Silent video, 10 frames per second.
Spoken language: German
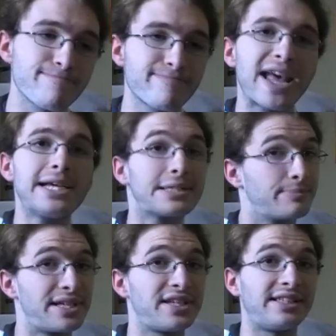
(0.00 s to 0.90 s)
der ist ein
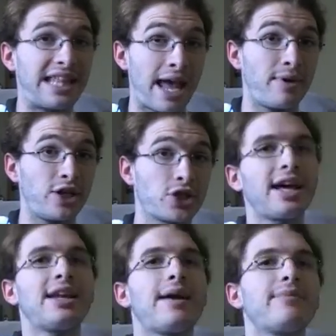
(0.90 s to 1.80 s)
bisschen damaged.
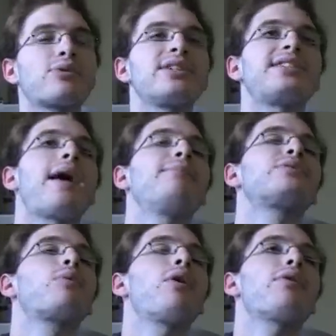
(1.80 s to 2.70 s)
Dann haben wir Chris
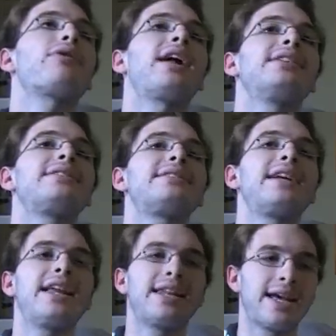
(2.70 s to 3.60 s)
Hemsworth als
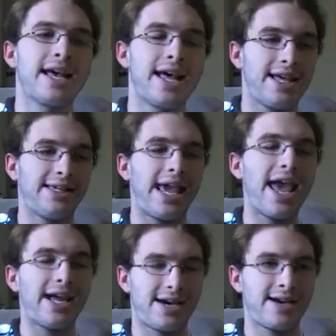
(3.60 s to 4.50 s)
den
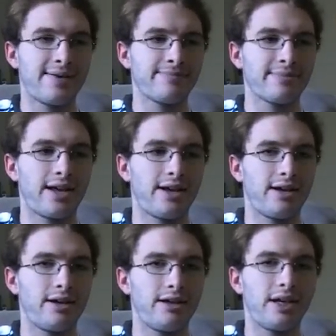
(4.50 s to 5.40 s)
Jäger.
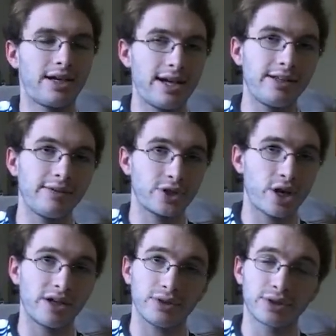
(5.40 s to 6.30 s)
Äh, ihr kennt ihn
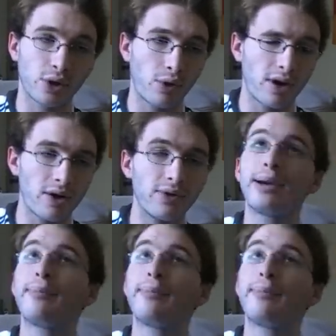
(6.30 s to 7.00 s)
wahrscheinlich aus Thor und er